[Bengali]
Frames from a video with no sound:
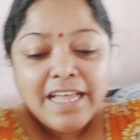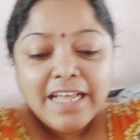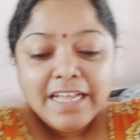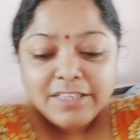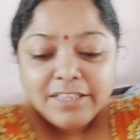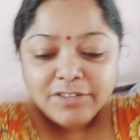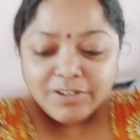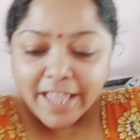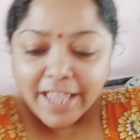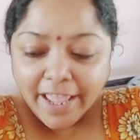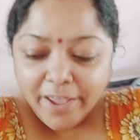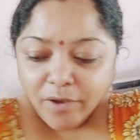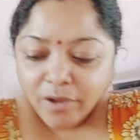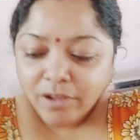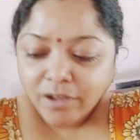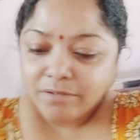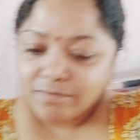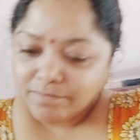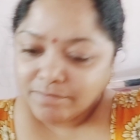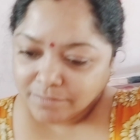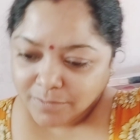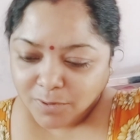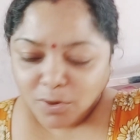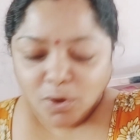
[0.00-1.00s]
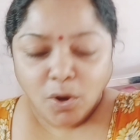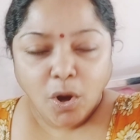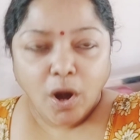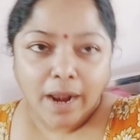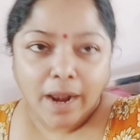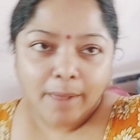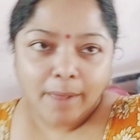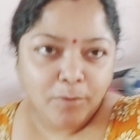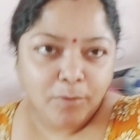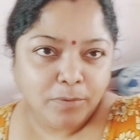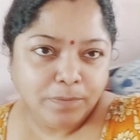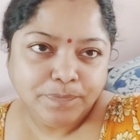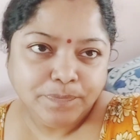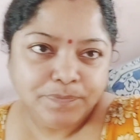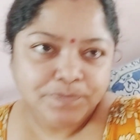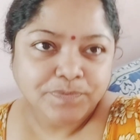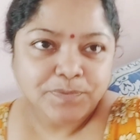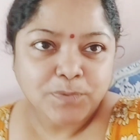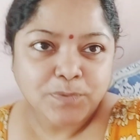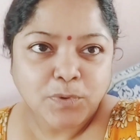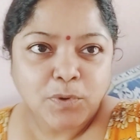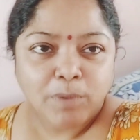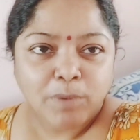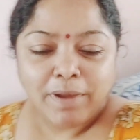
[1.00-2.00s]
তো যাই হোক করাবো
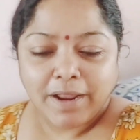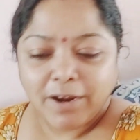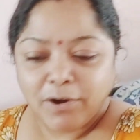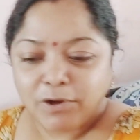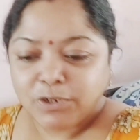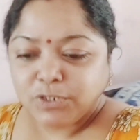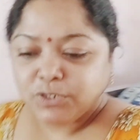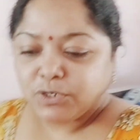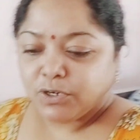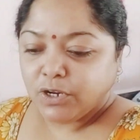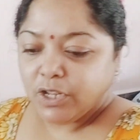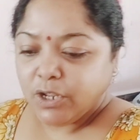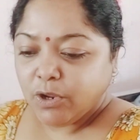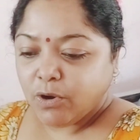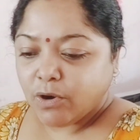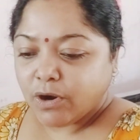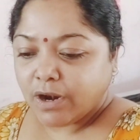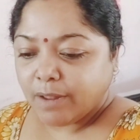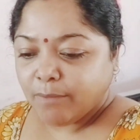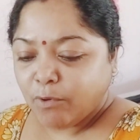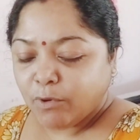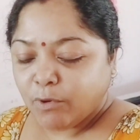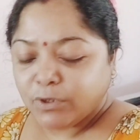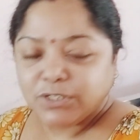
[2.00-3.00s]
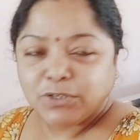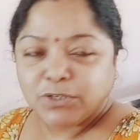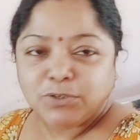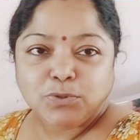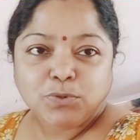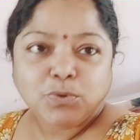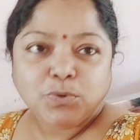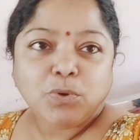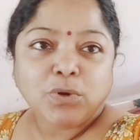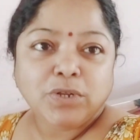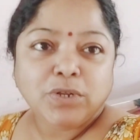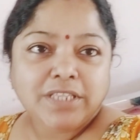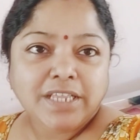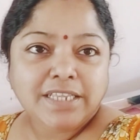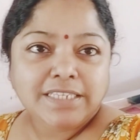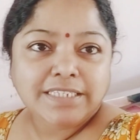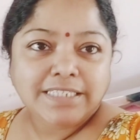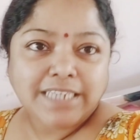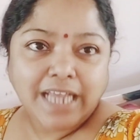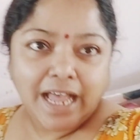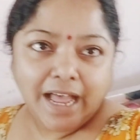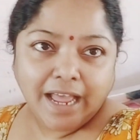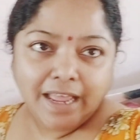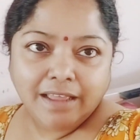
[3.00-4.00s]
ওর ভালোর জন্যই করাবো ও যেহেতু করতে
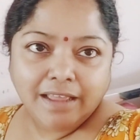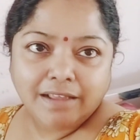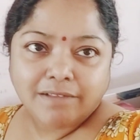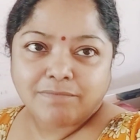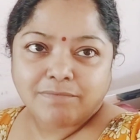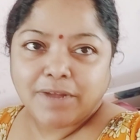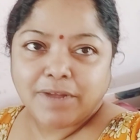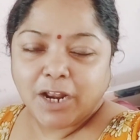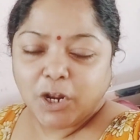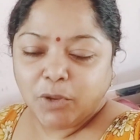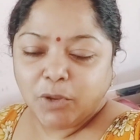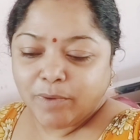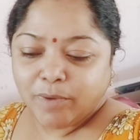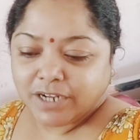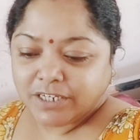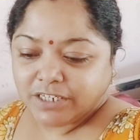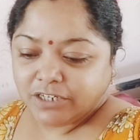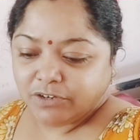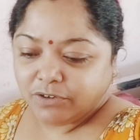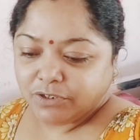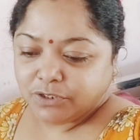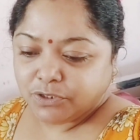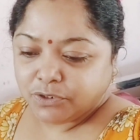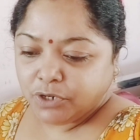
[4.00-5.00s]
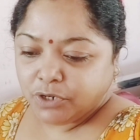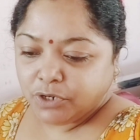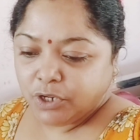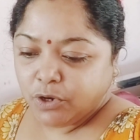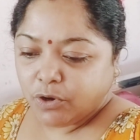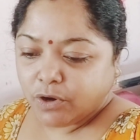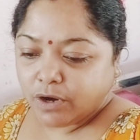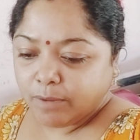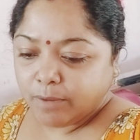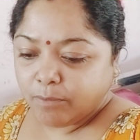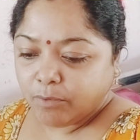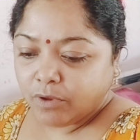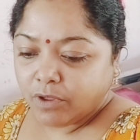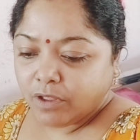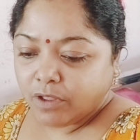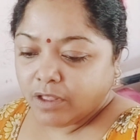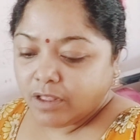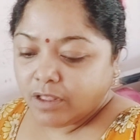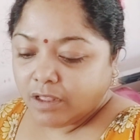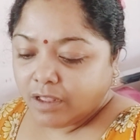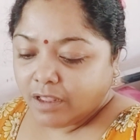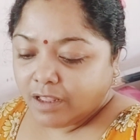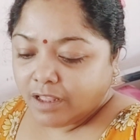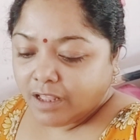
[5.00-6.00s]
চায় ভালোবাসে ওই জন্যই করাবো
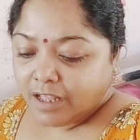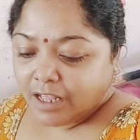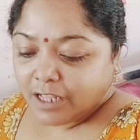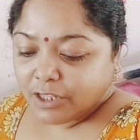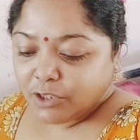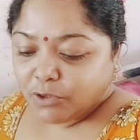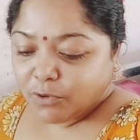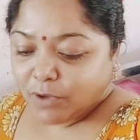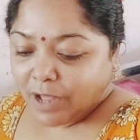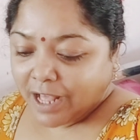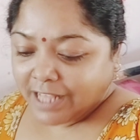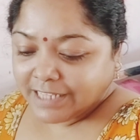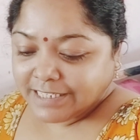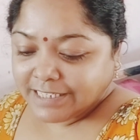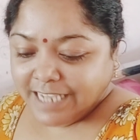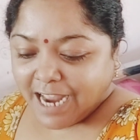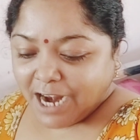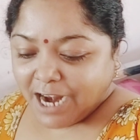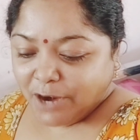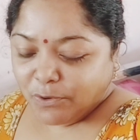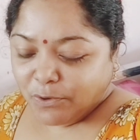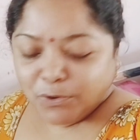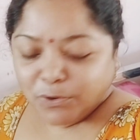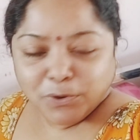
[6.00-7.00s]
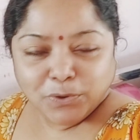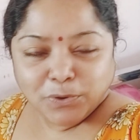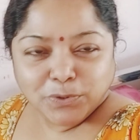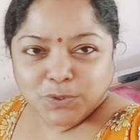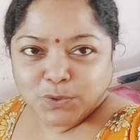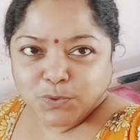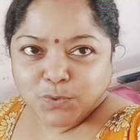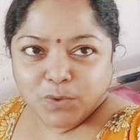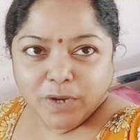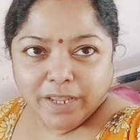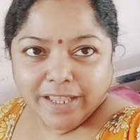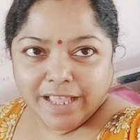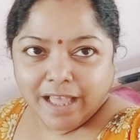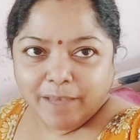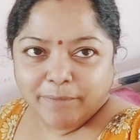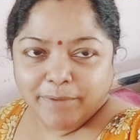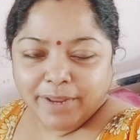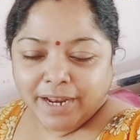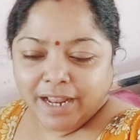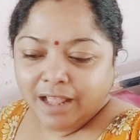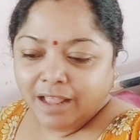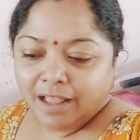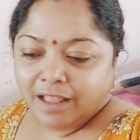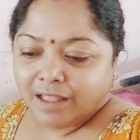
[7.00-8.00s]
তো আজকে আর ও স্কুলে
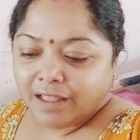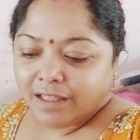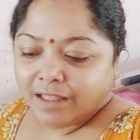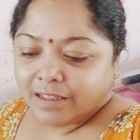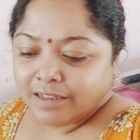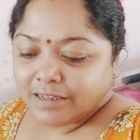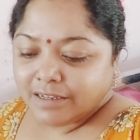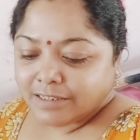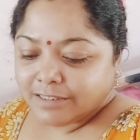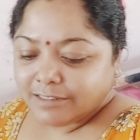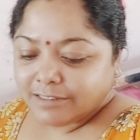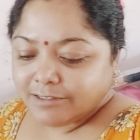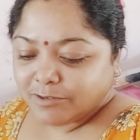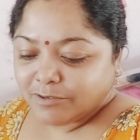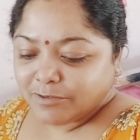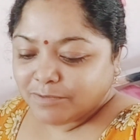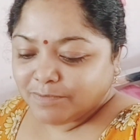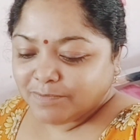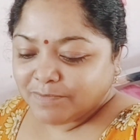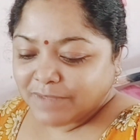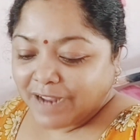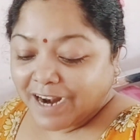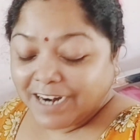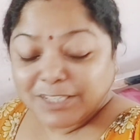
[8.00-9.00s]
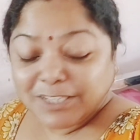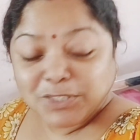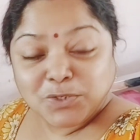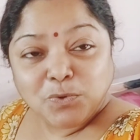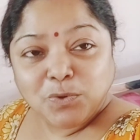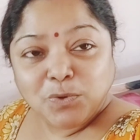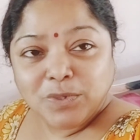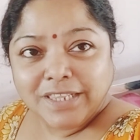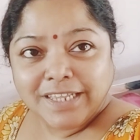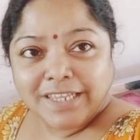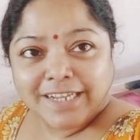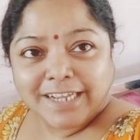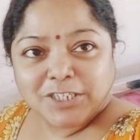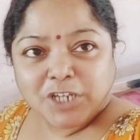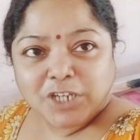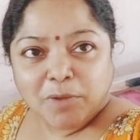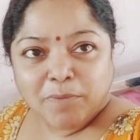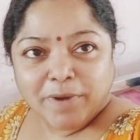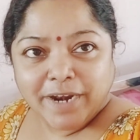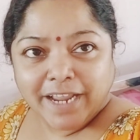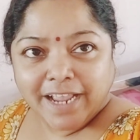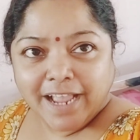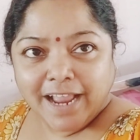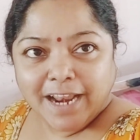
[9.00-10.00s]
যাবে না তো আর স্কুল থেকে
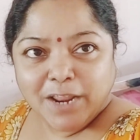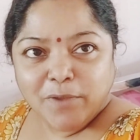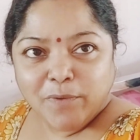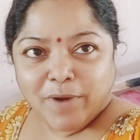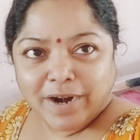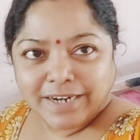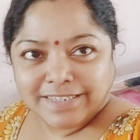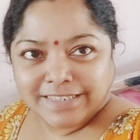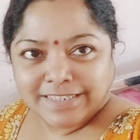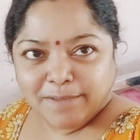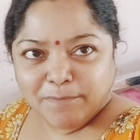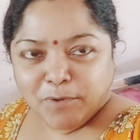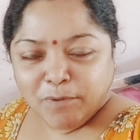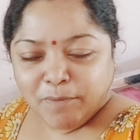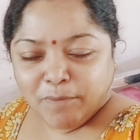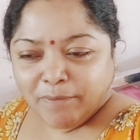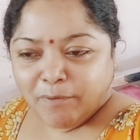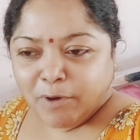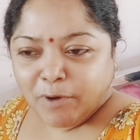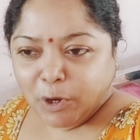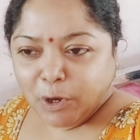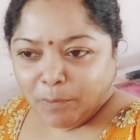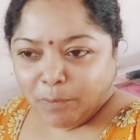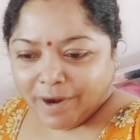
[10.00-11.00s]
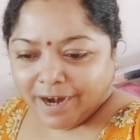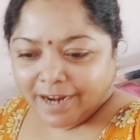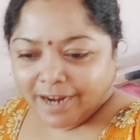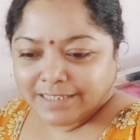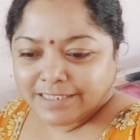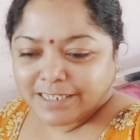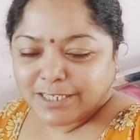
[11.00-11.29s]
সমানে খালি হোয়াটসঅ্যাপ গ্রুপে ফটো পাঠাচ্ছে